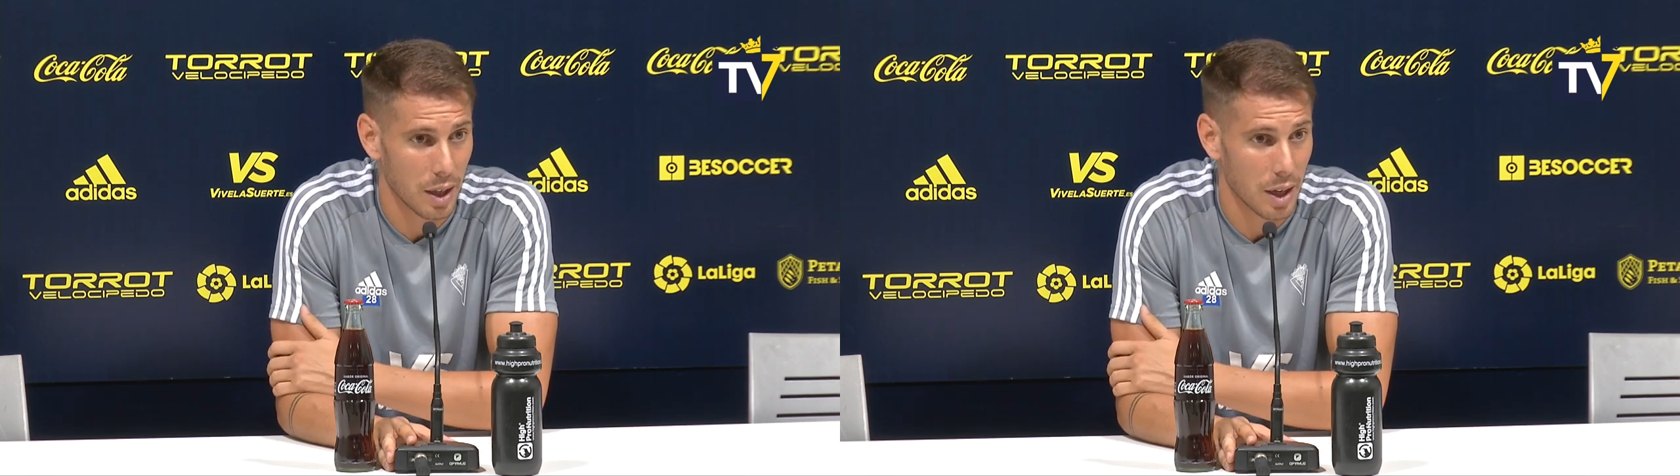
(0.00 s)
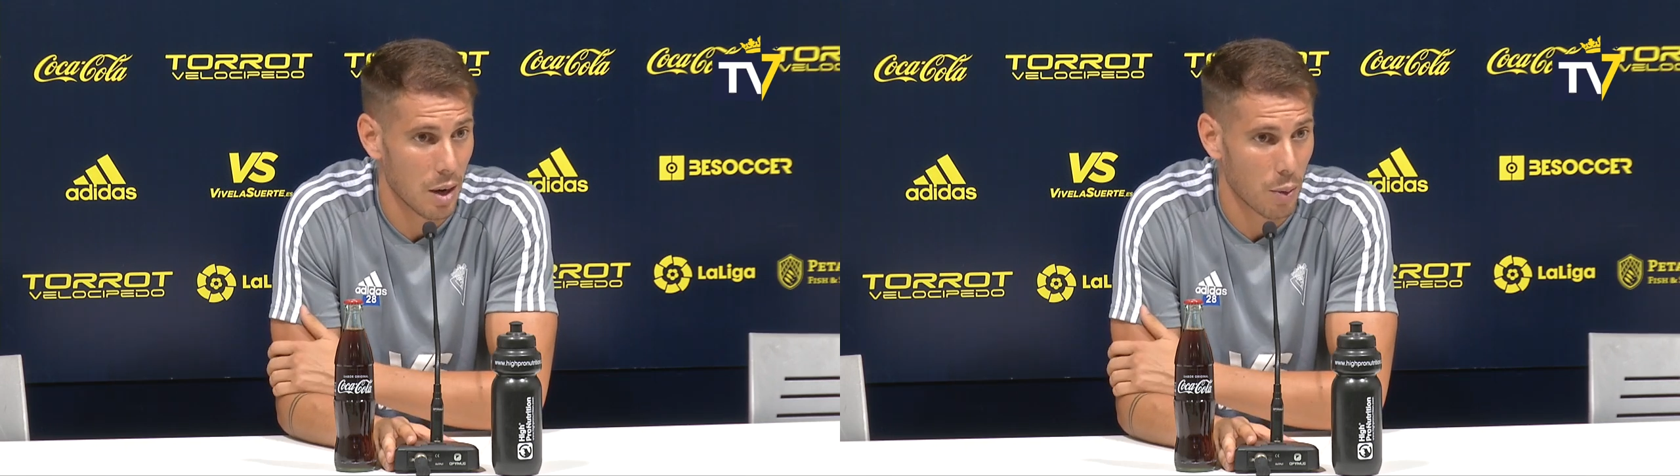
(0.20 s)

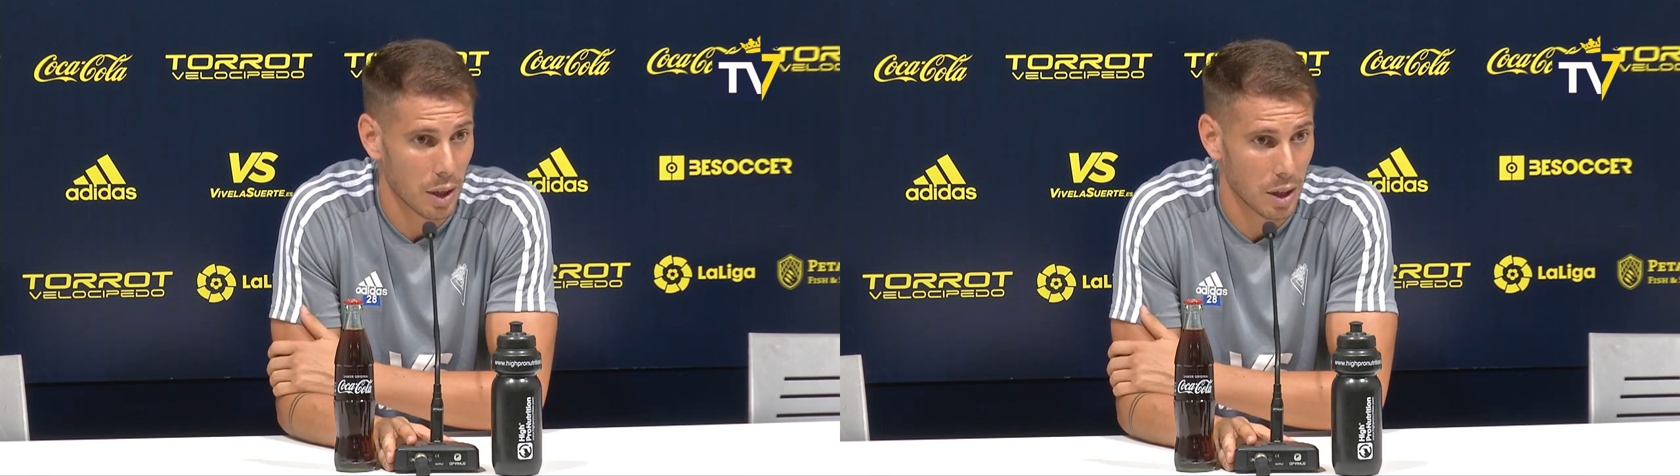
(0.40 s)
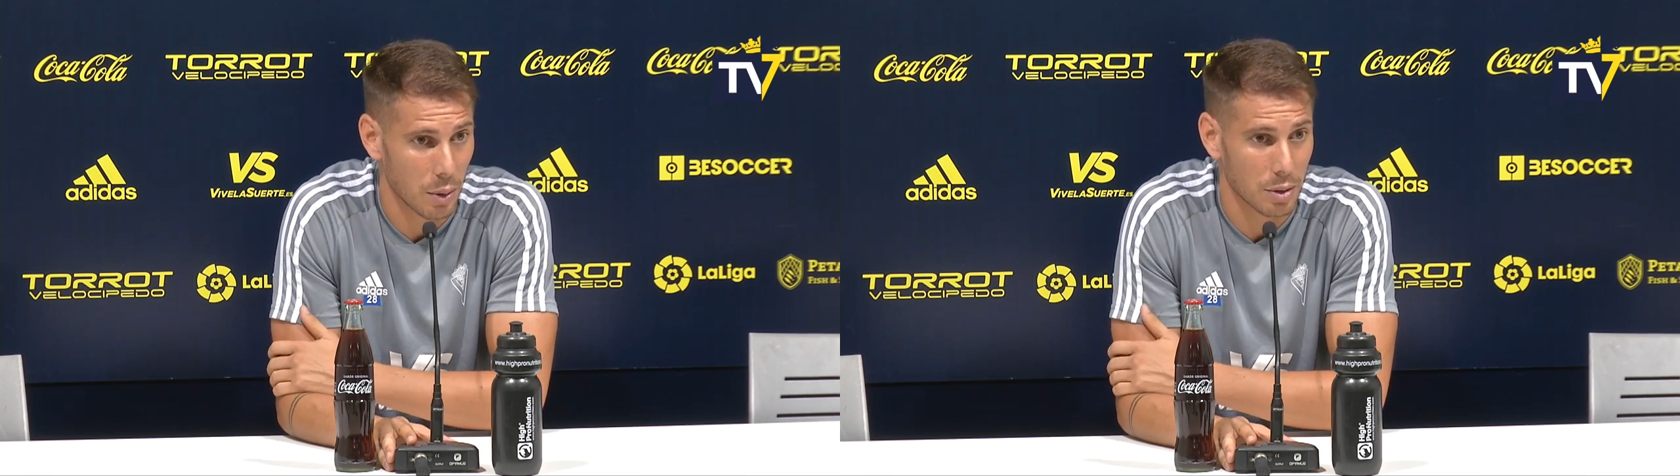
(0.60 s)
en el
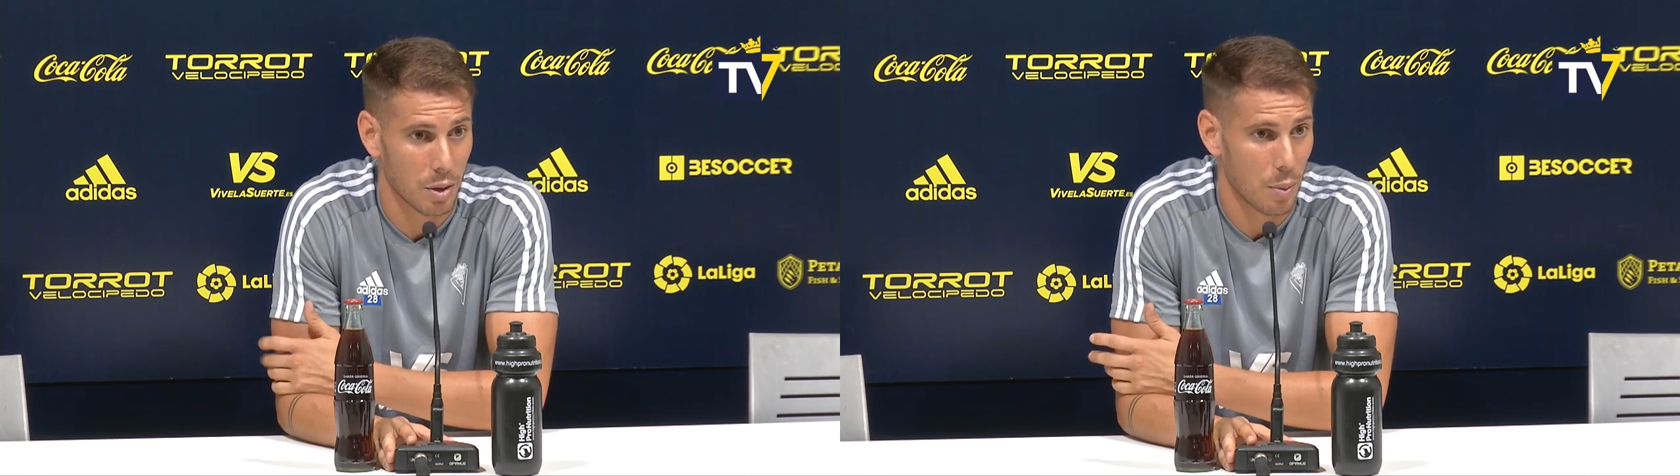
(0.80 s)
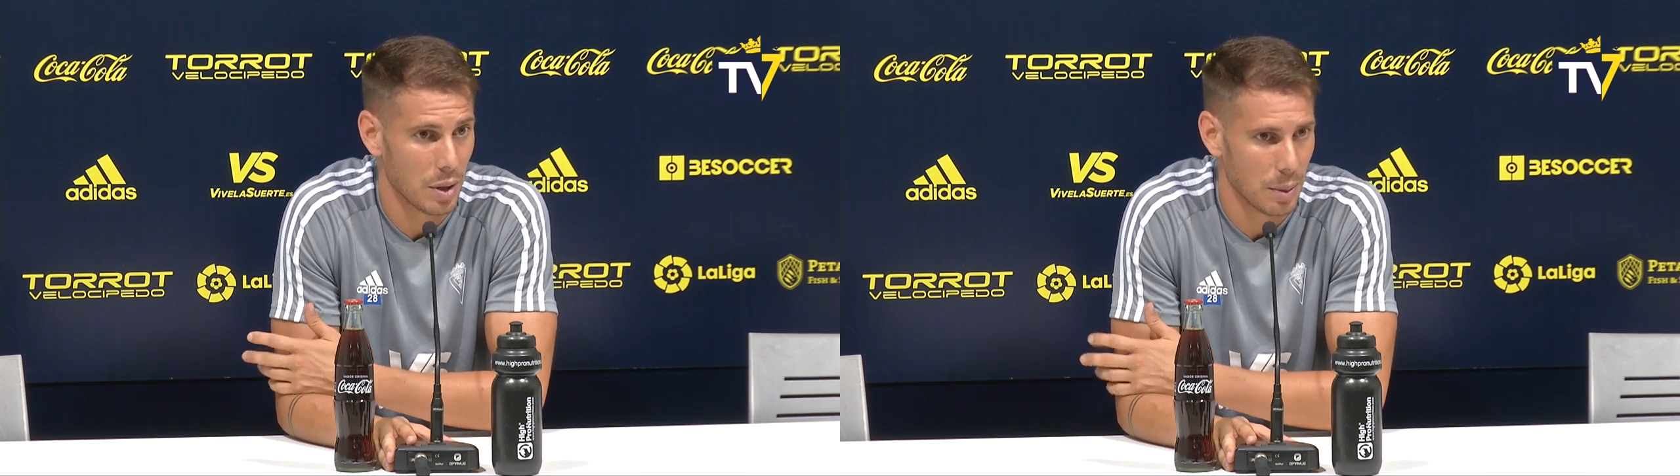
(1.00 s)
44 y
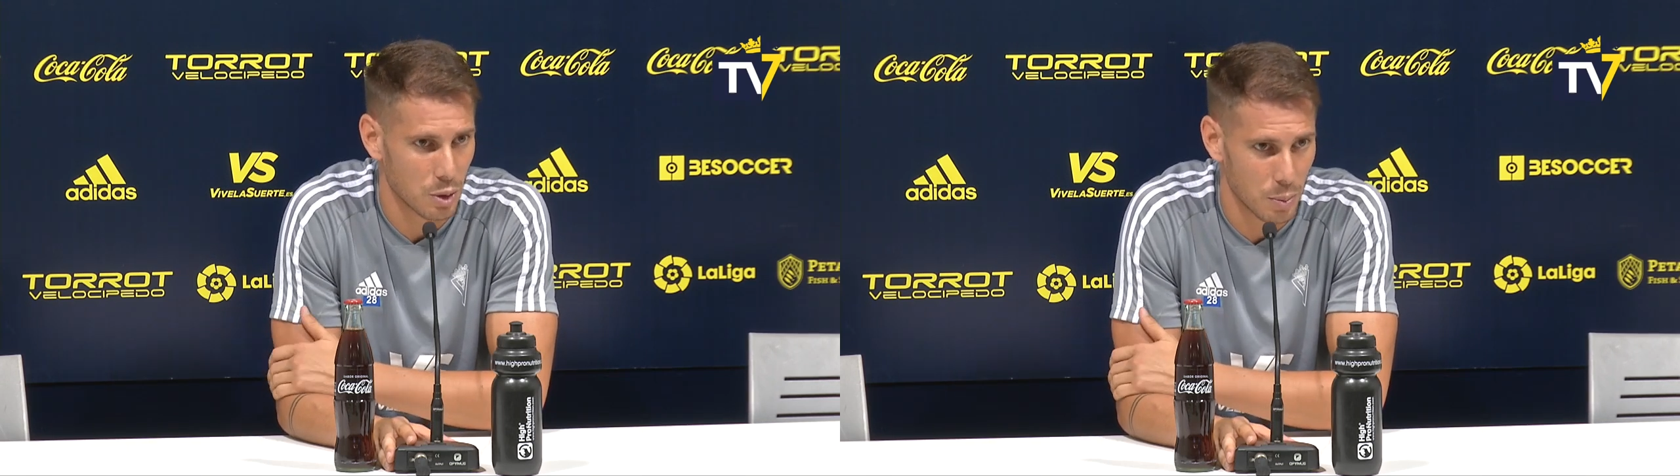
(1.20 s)
cometimos